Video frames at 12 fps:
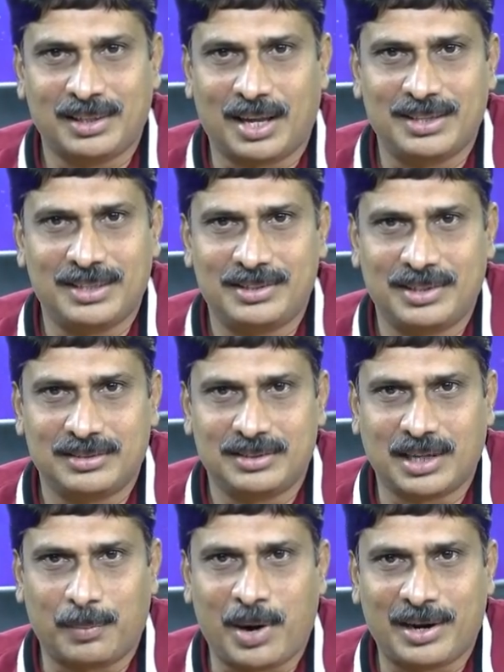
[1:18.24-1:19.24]
అది
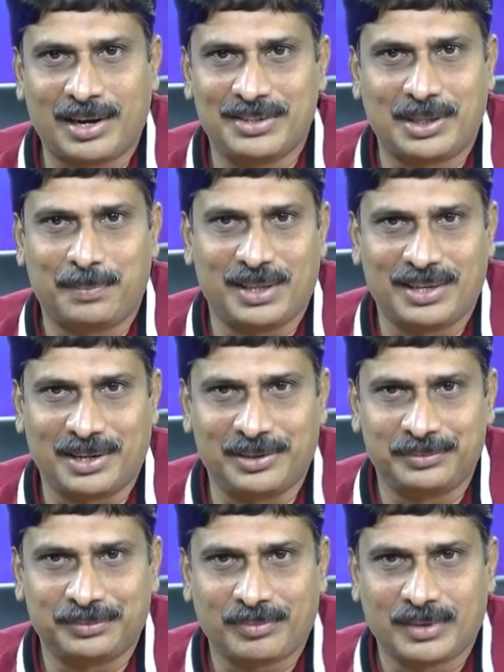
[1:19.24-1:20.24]
మాటల్లో చెప్పేది
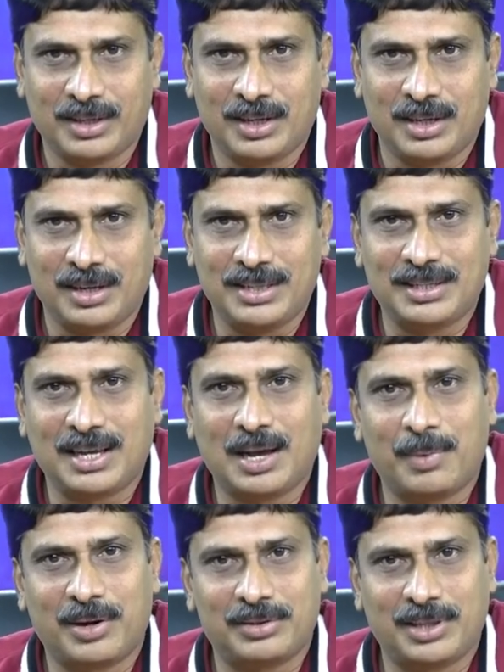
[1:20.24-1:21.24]
కాదు నిజంగా
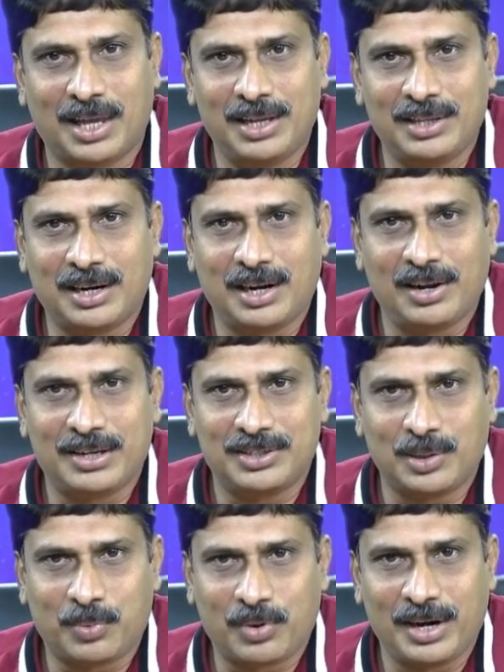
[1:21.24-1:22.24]
మనం తల్లిదండ్రులకి
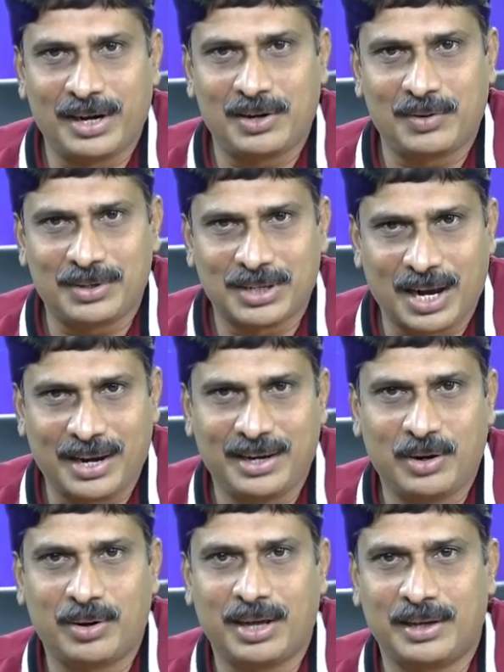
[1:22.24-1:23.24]
చెప్పుకునేటువంటి
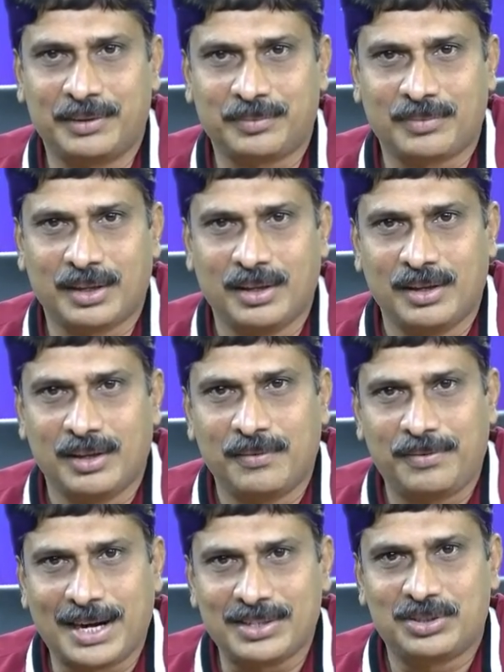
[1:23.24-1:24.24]
విషయాలన్నీ కూడా
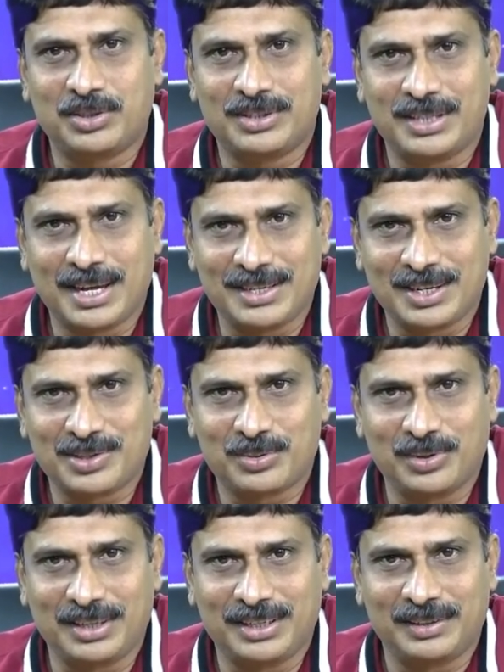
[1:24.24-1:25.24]
ఫ్రెండ్స్తో షేర్
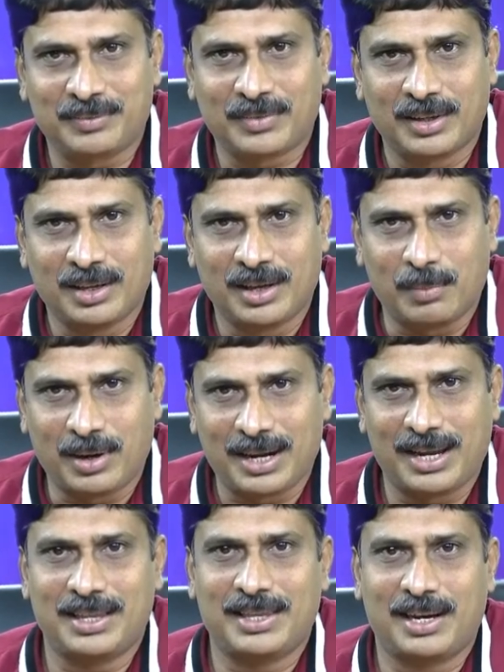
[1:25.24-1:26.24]
చేసుకుని
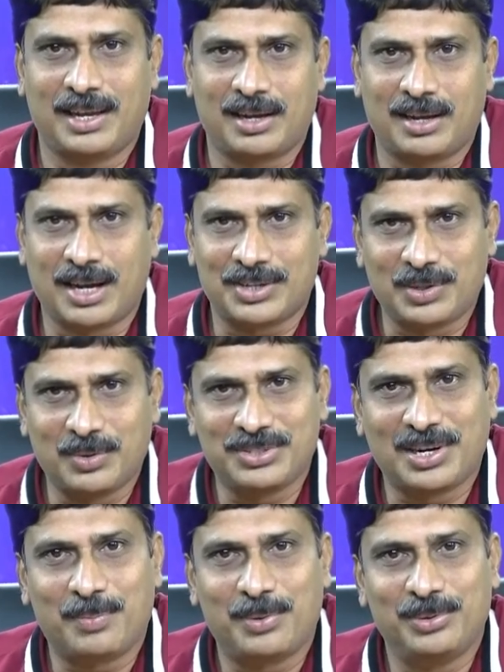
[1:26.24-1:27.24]
మనకి ఏదైనా కష్టం
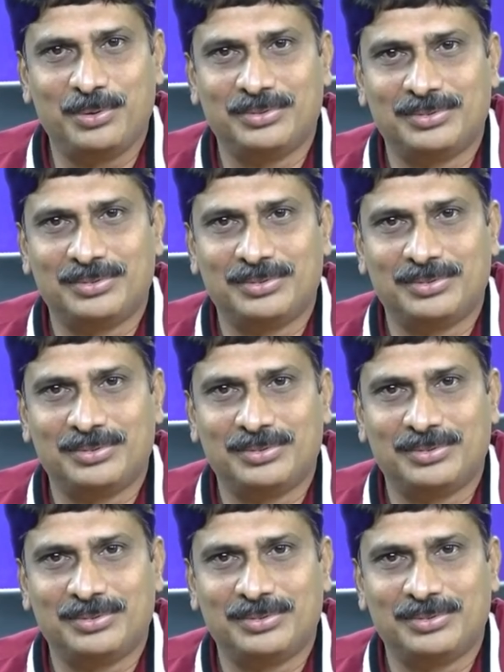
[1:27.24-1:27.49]
వచ్చినప్పుడు